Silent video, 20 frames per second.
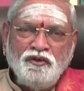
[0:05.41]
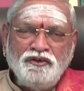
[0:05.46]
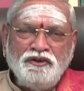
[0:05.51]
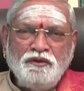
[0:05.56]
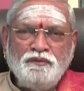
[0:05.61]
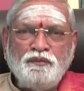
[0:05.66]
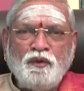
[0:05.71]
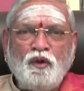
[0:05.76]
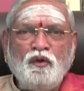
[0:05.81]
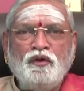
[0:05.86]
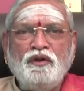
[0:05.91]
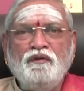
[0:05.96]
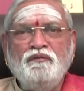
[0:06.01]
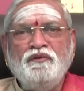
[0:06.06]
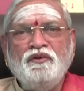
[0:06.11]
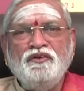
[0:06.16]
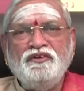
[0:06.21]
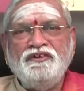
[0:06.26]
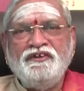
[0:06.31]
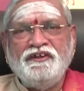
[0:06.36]
నుంచి
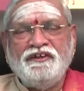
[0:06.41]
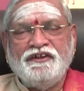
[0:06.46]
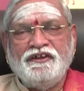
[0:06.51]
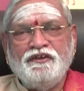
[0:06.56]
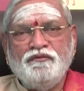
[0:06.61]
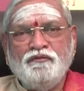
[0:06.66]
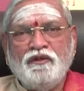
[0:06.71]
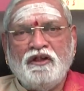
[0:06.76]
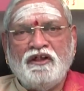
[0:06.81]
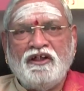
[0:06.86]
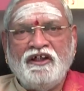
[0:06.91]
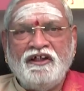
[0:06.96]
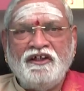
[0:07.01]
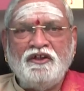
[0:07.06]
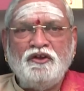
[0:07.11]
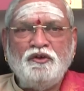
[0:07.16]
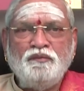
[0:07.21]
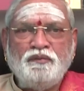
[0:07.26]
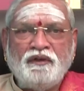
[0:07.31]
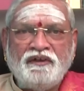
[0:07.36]
పౌర్ణమి నుంచి మన
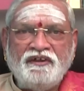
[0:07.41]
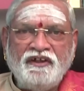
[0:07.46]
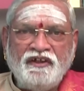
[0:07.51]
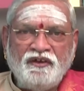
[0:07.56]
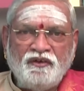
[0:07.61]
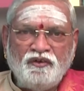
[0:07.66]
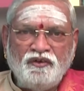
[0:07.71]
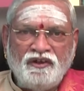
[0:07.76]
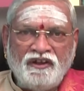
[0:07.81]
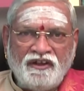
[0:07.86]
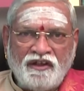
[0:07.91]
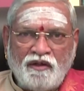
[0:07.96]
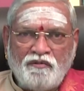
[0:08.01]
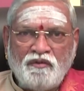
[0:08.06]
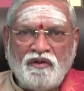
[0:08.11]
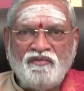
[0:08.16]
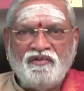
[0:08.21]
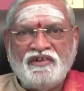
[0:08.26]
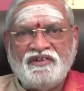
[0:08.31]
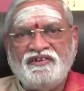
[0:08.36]
కరెక్ట్ పదిహేను రోజులు అంటే
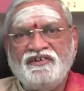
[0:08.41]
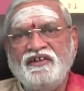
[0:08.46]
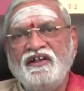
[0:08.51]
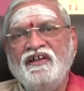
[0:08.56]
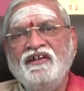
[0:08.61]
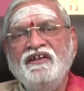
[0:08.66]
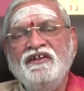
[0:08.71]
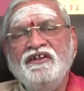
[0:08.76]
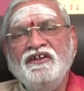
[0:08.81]
అమావాస్య